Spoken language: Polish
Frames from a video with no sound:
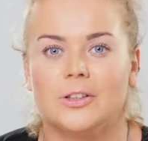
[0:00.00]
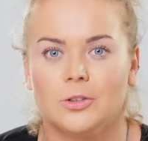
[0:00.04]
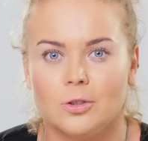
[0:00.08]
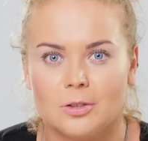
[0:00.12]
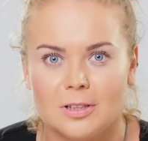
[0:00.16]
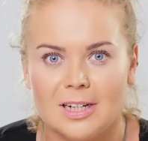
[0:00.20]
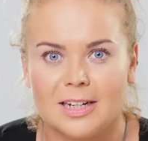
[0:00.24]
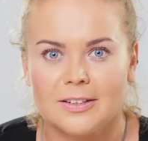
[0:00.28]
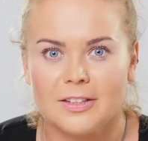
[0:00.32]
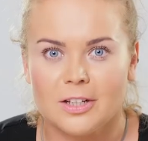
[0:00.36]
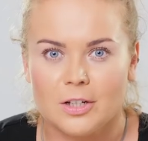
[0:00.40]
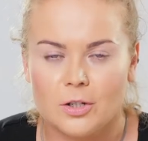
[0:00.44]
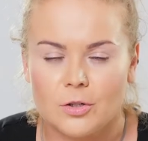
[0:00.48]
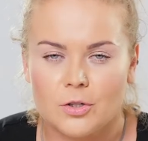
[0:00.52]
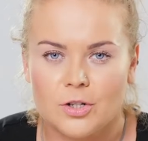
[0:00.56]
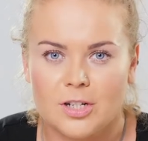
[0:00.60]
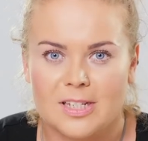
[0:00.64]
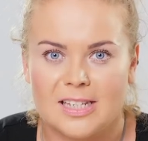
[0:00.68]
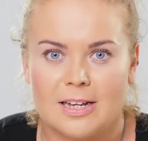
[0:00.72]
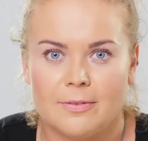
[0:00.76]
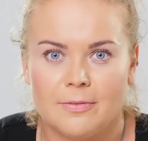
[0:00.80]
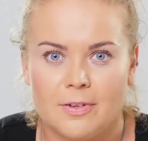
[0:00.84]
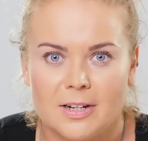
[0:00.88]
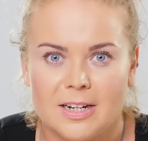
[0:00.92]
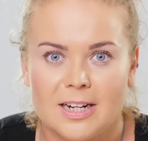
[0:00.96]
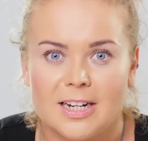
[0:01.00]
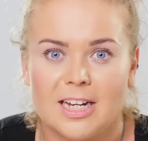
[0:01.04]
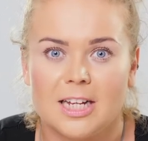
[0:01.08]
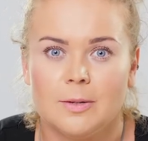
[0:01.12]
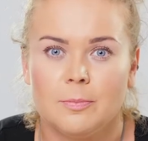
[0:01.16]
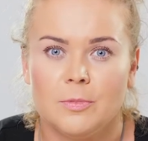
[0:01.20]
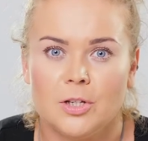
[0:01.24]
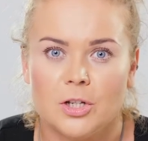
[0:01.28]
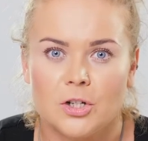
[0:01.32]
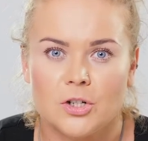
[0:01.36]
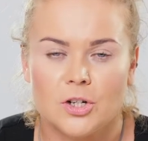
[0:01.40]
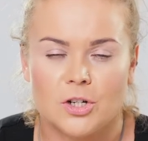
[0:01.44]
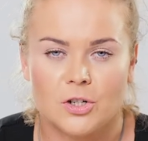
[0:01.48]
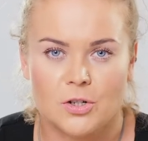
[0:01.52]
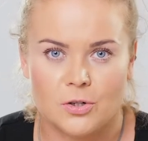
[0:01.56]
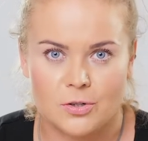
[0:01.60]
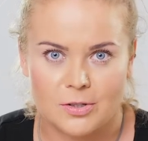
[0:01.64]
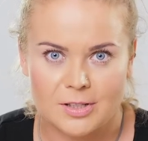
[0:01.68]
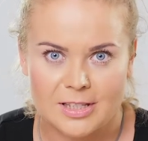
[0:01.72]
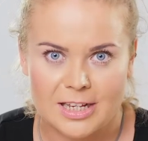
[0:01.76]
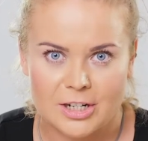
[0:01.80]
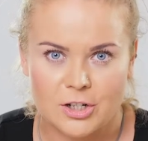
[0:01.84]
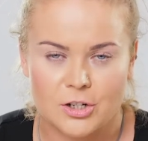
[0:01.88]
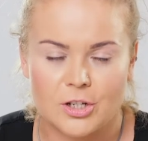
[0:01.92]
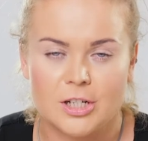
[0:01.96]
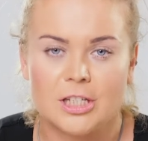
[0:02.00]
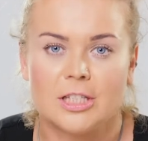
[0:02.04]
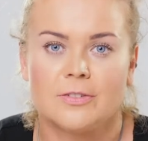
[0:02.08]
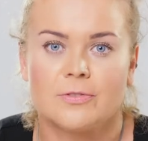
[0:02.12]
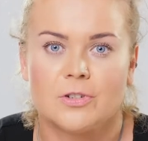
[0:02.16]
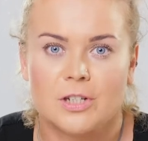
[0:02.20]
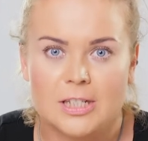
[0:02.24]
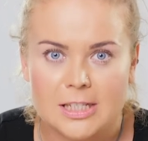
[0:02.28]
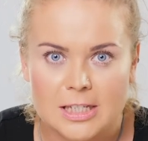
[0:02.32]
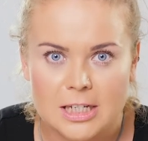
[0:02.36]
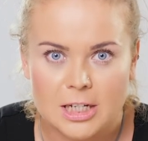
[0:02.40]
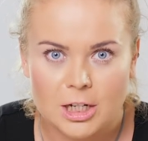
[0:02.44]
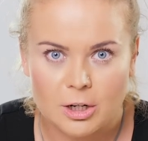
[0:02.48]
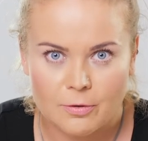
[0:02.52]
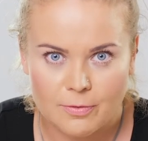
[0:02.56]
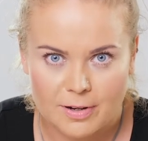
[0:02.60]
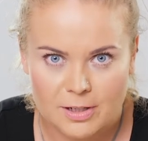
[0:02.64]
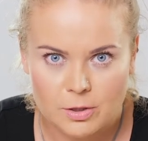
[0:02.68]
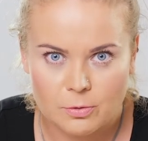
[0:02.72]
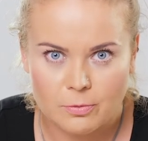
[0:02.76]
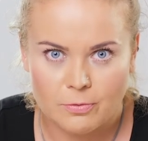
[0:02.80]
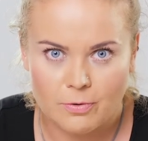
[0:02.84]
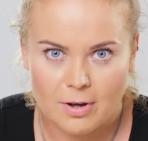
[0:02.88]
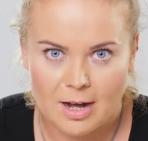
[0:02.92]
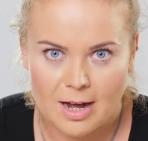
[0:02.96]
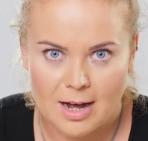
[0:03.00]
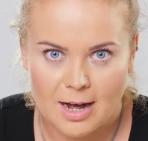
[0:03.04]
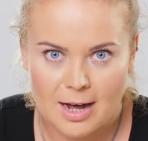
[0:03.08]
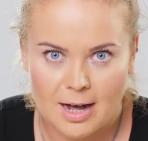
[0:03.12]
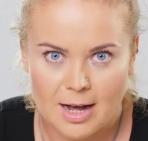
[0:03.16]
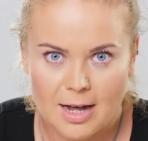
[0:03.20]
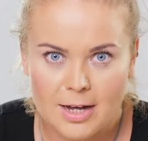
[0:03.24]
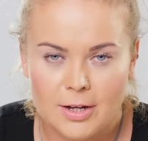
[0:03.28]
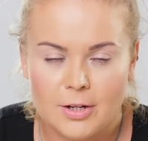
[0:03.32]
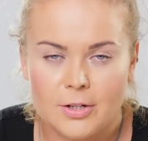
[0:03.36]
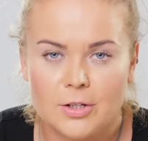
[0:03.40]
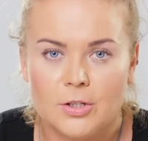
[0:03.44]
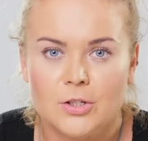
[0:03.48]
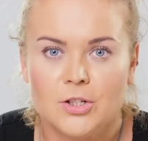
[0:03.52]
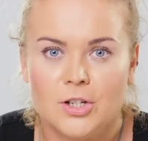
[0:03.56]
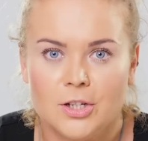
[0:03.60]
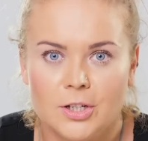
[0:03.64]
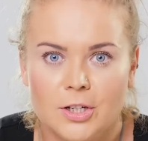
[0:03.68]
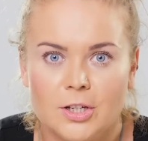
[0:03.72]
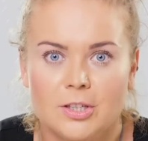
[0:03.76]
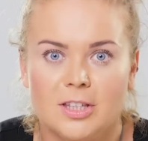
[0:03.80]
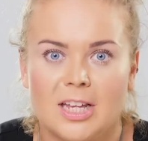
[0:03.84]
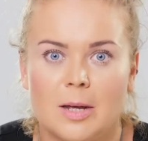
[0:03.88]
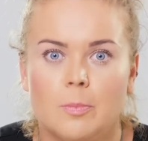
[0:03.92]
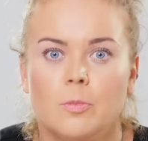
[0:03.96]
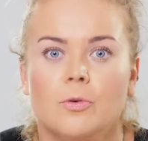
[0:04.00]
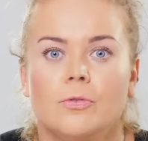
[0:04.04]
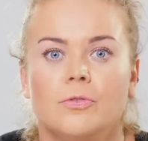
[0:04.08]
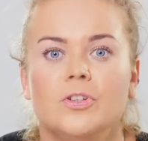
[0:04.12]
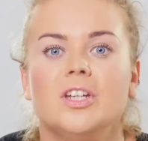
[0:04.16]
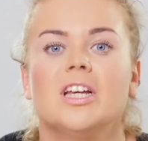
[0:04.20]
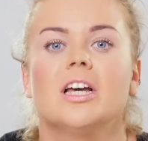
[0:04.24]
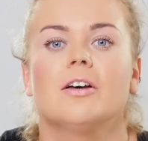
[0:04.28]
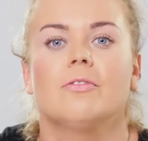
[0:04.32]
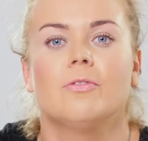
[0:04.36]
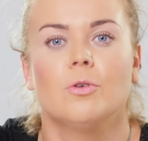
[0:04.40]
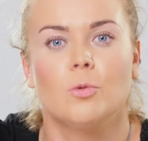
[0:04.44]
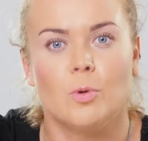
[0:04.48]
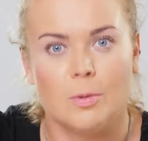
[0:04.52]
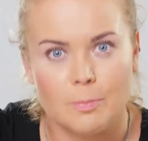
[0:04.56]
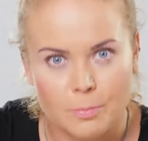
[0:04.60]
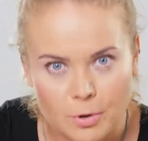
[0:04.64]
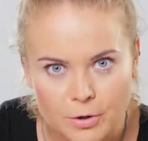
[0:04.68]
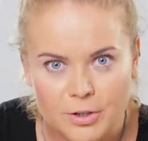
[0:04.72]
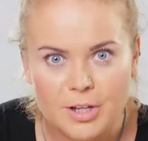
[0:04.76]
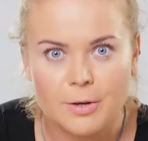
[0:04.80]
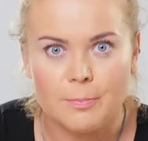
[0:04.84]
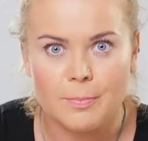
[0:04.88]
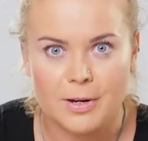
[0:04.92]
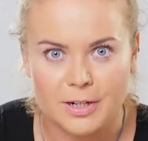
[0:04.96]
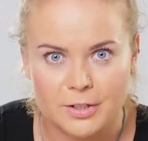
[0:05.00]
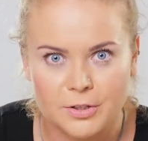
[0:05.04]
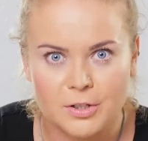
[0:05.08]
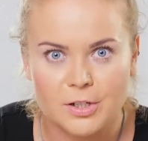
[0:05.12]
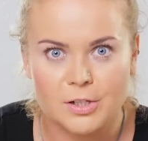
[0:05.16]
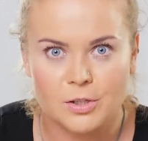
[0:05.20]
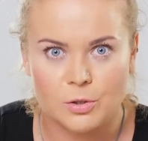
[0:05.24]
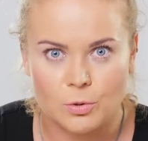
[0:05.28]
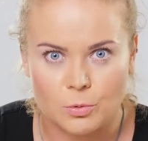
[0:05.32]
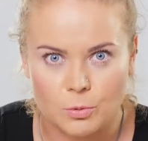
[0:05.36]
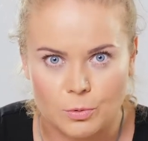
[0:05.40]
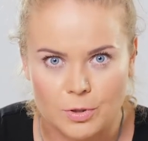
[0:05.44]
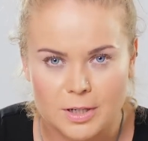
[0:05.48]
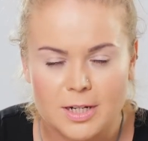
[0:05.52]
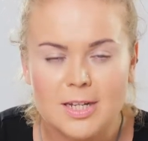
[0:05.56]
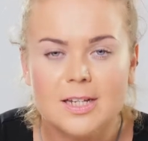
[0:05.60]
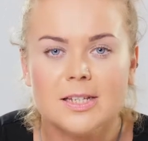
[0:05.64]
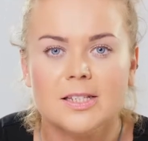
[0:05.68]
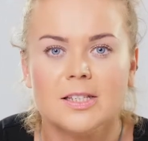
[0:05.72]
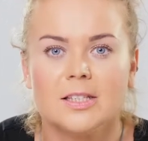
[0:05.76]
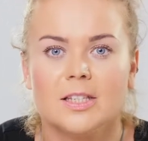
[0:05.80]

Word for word: A to dlatego, że zawiera najmniejsze cząsteczki z wszystkich kwasów AHA i dzięki temu wnika w głębokie partie skóry,